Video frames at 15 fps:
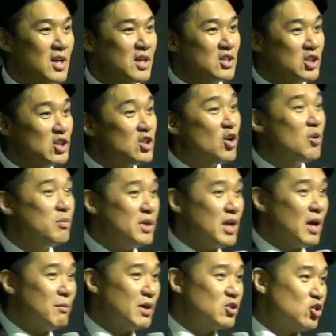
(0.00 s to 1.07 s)
직업이
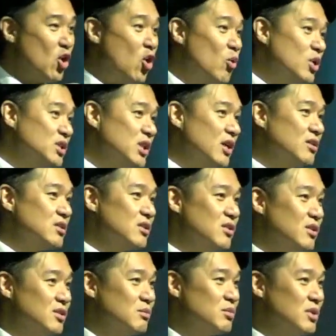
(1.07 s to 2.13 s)
아마 정원사였을
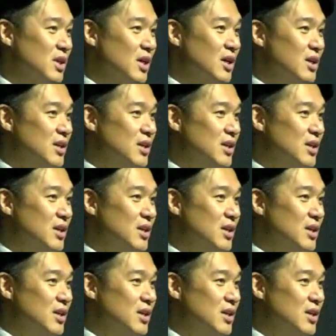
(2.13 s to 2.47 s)
것입니다.